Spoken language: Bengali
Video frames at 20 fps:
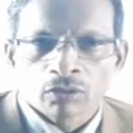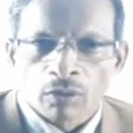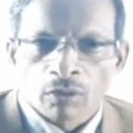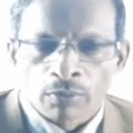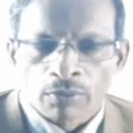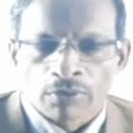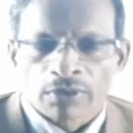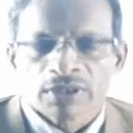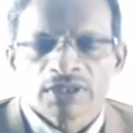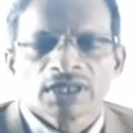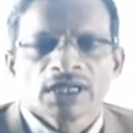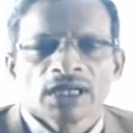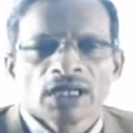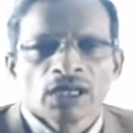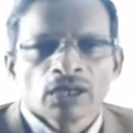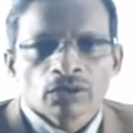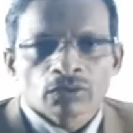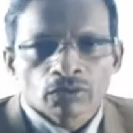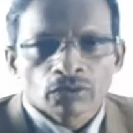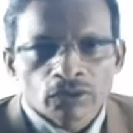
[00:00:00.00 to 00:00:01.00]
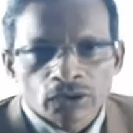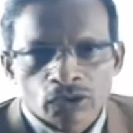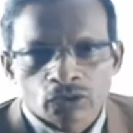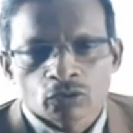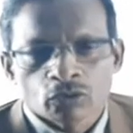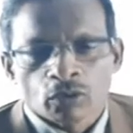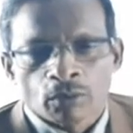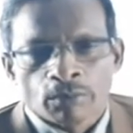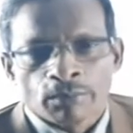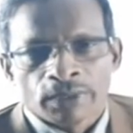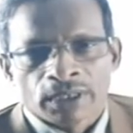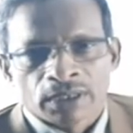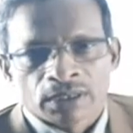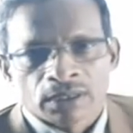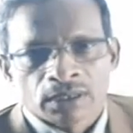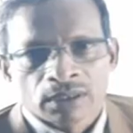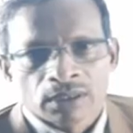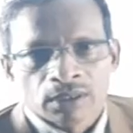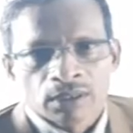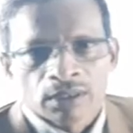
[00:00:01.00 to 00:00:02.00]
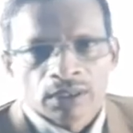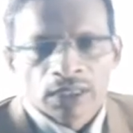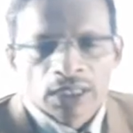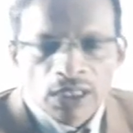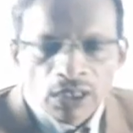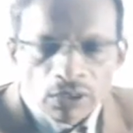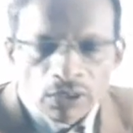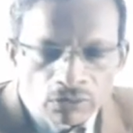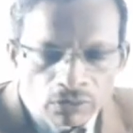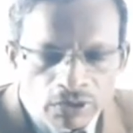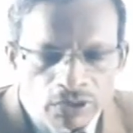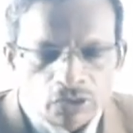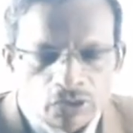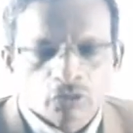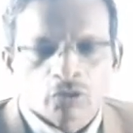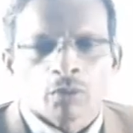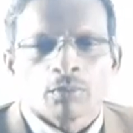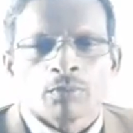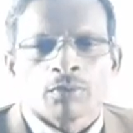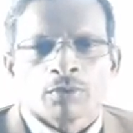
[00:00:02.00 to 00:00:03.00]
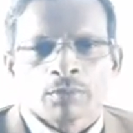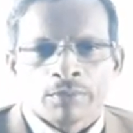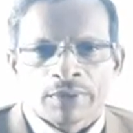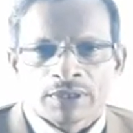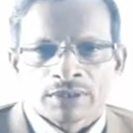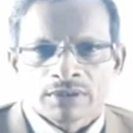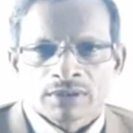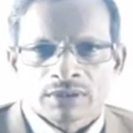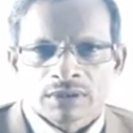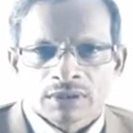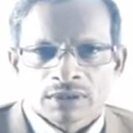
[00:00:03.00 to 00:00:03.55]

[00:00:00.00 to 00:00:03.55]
গভর্নেন্স ইলেকট্রনিক্স গভর্নমেন্ট ইলেকট্রনিক্স গভর্নমেন্ট